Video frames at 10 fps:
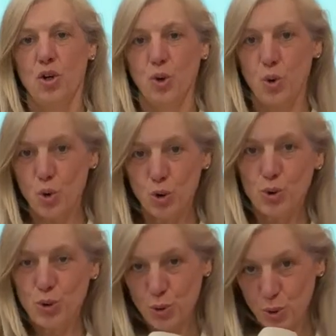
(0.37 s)
Rot
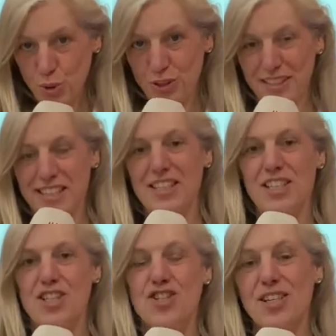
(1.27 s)
und Grün gehen in
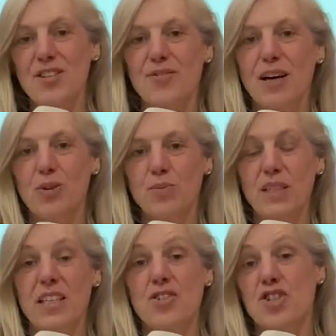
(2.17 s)
die Stichwahl um
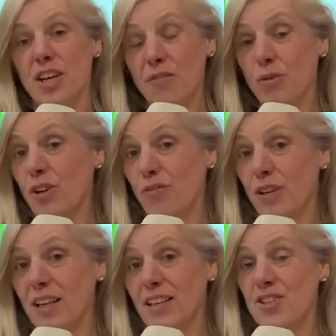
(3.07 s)
den Chef oder
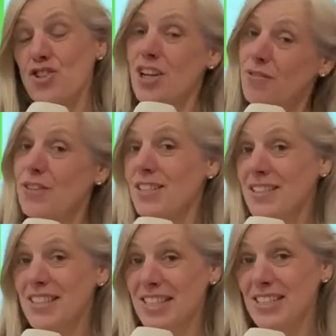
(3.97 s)
vielleicht
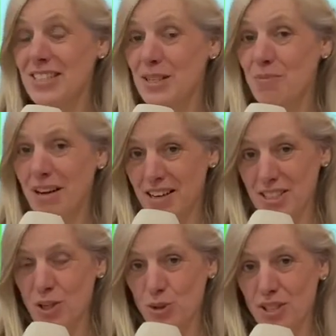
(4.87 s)
Chefinnensessel im
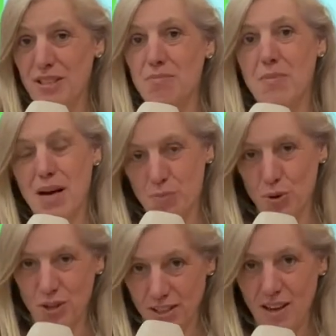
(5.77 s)
Rathaus in
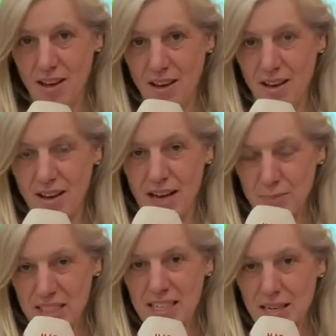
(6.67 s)
Marburg.
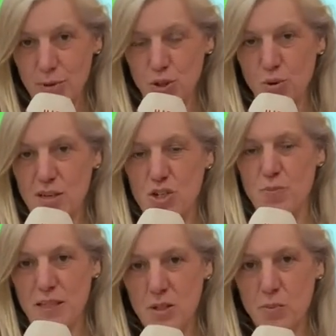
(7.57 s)
Amtsinhaber Thomas
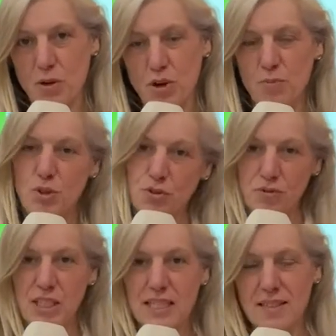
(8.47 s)
Spieß bekommt
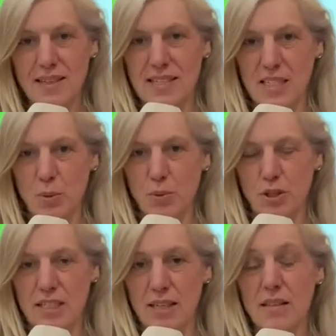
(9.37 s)
34
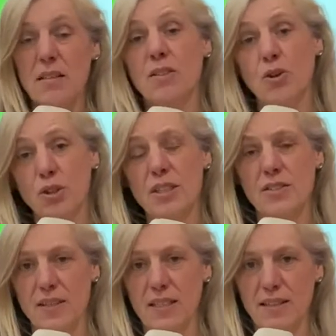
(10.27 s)
Prozent,
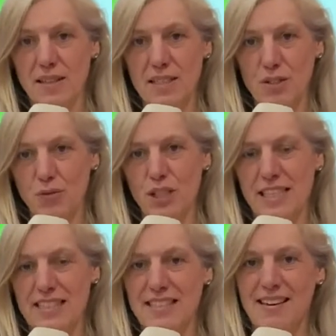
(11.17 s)
deutlich weniger als vor
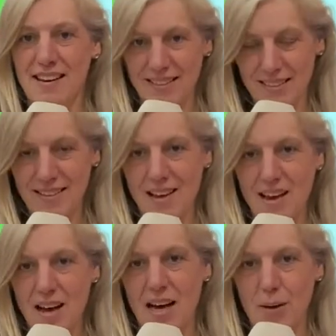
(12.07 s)
sechs Jahren,
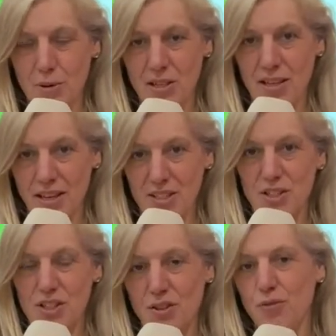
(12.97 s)
aber er
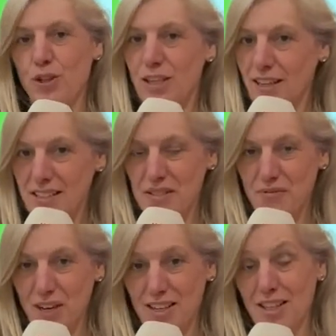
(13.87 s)
ist für den ersten
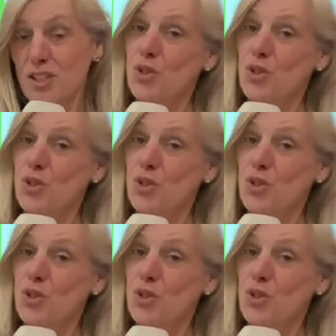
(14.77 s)
Wahlgang